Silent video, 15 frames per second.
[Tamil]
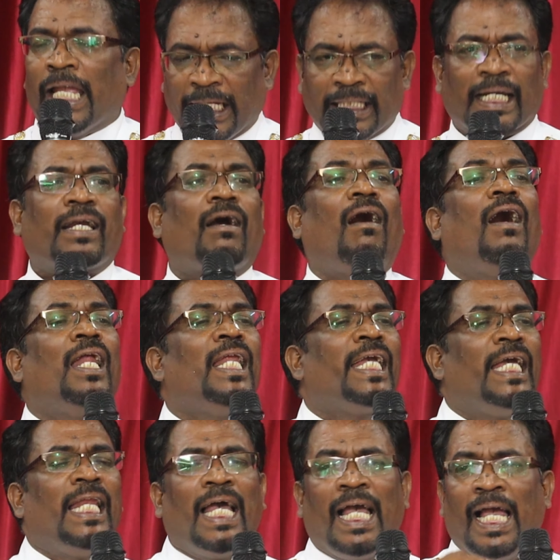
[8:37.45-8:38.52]
இந்த
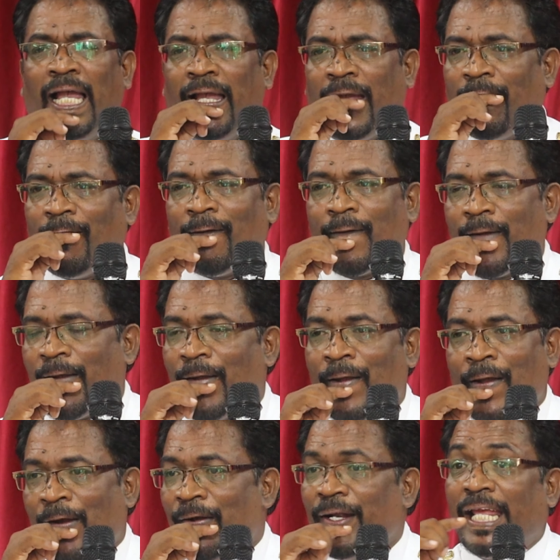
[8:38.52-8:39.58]
காலையிலே
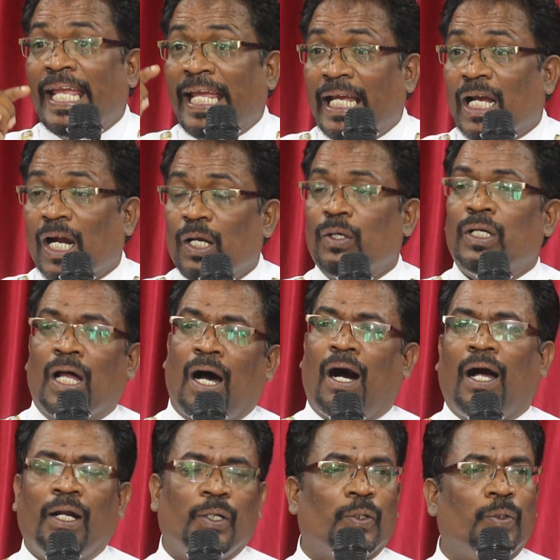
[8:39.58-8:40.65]
நீங்களும்
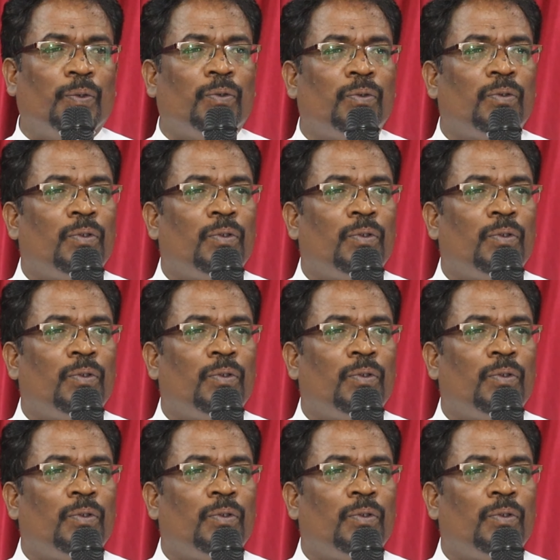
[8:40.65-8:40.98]
நானும்